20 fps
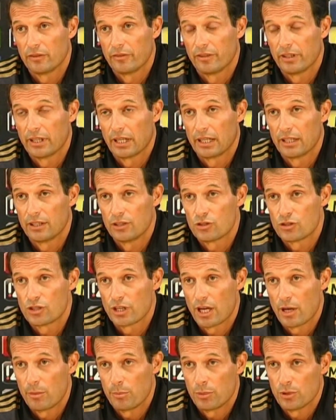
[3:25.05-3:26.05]
di finale in
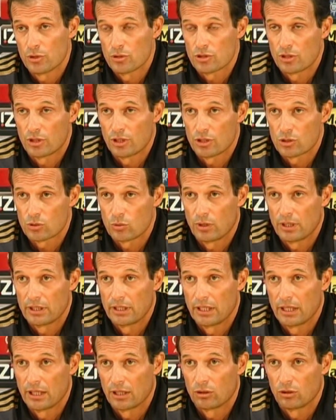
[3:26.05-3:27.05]
Champions, è una
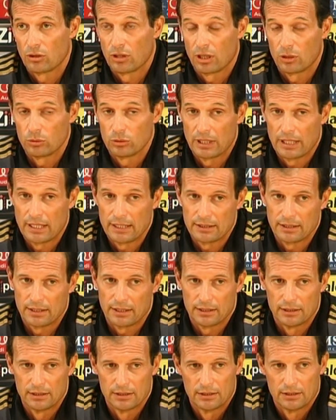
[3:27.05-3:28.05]
squadra
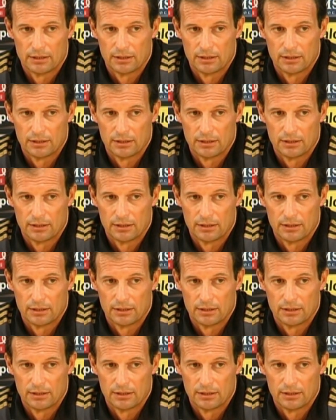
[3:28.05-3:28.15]
collaudata